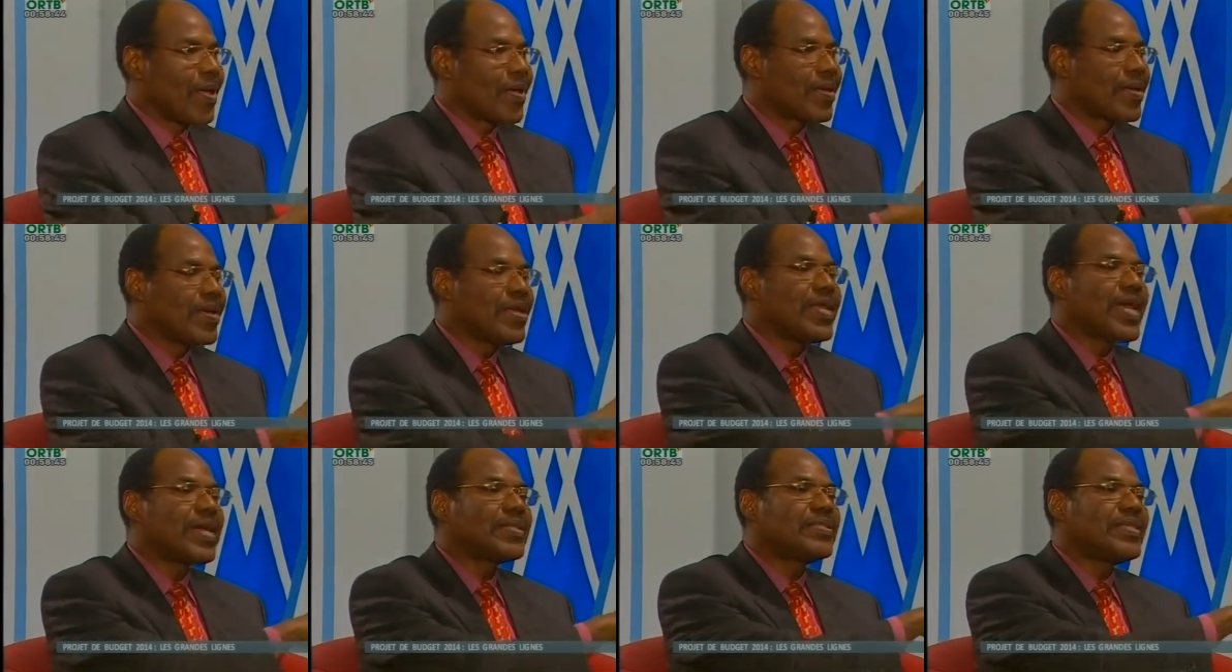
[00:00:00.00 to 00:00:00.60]

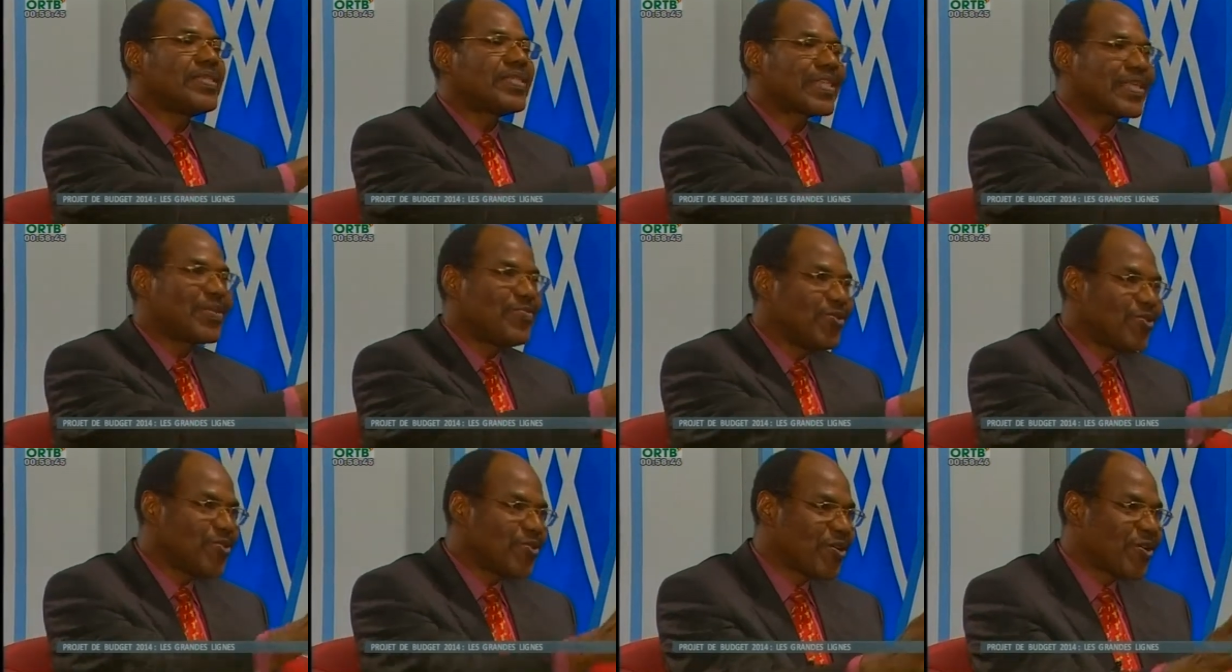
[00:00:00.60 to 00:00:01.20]
qu'il y ait
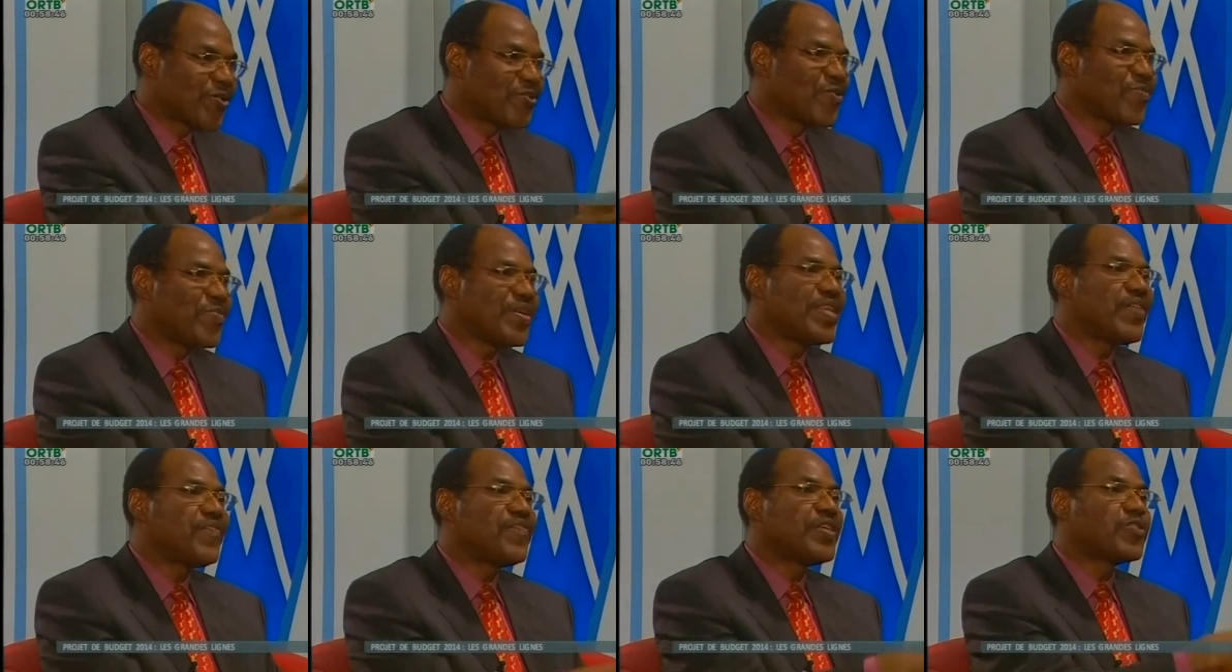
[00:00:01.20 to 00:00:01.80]
distribution de
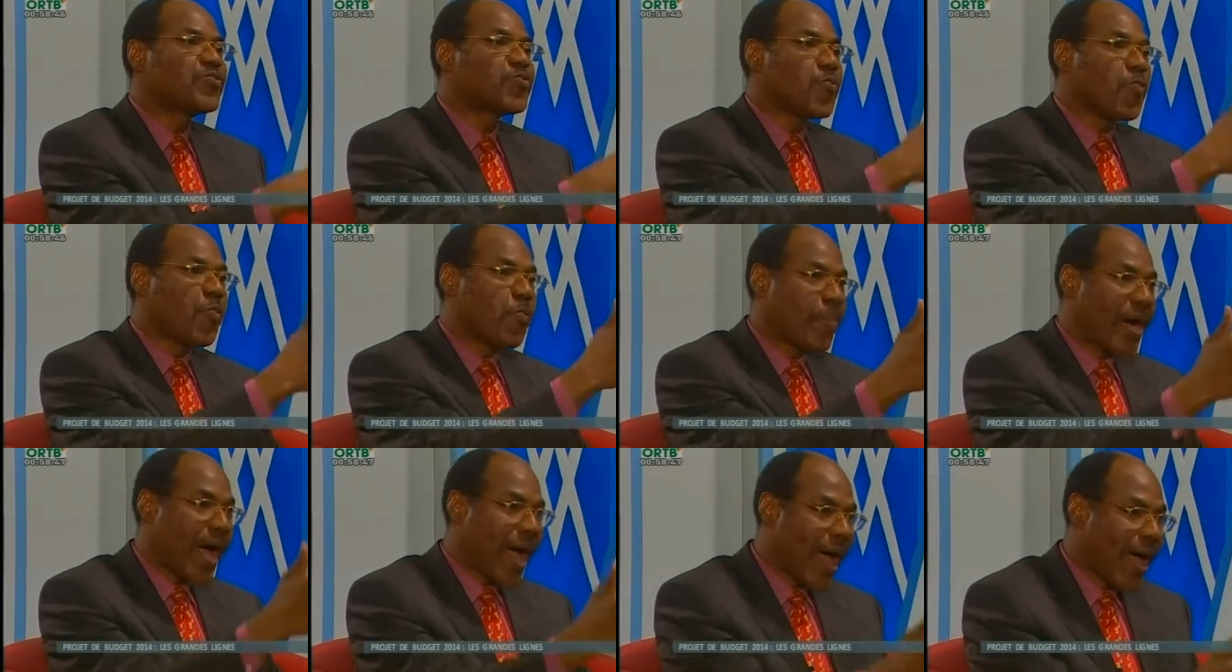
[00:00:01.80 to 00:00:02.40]
bénéfices ou
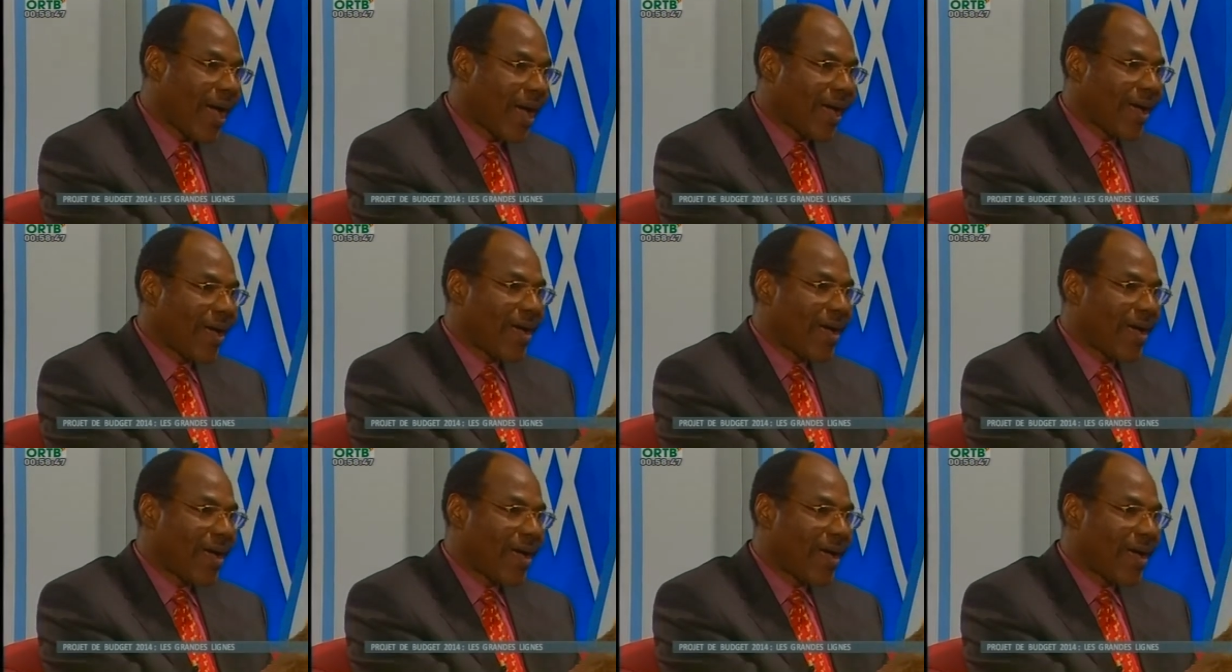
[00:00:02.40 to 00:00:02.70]
pas,